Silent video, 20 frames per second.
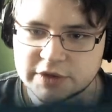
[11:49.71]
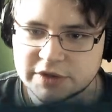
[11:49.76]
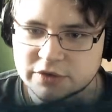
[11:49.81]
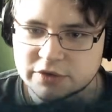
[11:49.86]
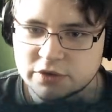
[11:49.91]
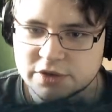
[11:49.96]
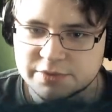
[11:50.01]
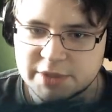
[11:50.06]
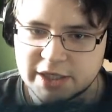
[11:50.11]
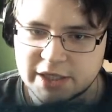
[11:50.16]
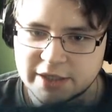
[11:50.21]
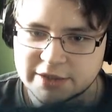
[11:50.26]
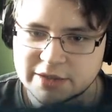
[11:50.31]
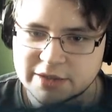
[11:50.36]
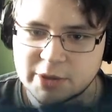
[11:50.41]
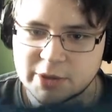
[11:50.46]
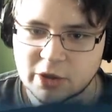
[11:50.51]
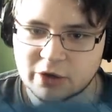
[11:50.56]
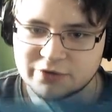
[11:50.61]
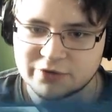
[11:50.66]
Dann tut's mir leid,
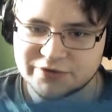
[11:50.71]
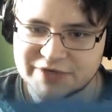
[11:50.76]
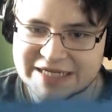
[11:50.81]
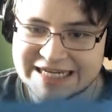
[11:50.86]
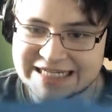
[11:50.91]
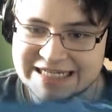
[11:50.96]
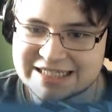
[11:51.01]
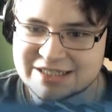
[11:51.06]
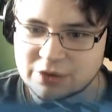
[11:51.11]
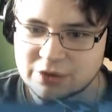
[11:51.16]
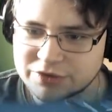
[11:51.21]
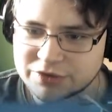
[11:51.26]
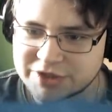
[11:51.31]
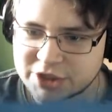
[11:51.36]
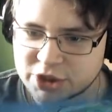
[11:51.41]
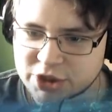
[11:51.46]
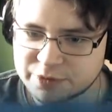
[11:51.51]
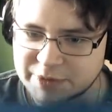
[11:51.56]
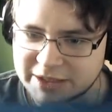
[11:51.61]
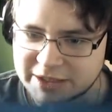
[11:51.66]
aber auf X
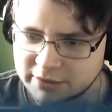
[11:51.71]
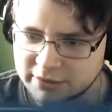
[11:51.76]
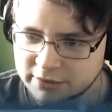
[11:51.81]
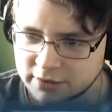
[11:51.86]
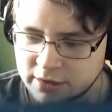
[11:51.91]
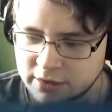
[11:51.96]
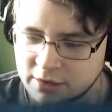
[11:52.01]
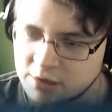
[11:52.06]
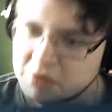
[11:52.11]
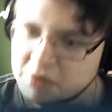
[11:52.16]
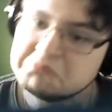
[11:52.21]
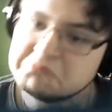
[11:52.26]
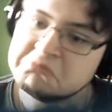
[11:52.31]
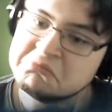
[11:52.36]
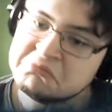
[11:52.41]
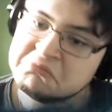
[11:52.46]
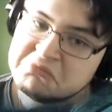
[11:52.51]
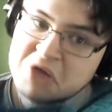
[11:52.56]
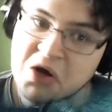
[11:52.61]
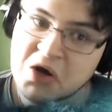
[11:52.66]
runterspringen?
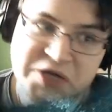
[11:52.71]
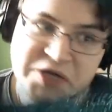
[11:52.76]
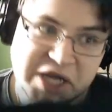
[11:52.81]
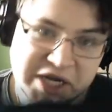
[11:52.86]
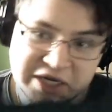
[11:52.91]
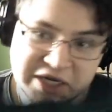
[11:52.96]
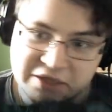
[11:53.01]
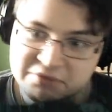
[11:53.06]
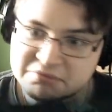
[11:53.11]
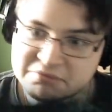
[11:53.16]
Okay.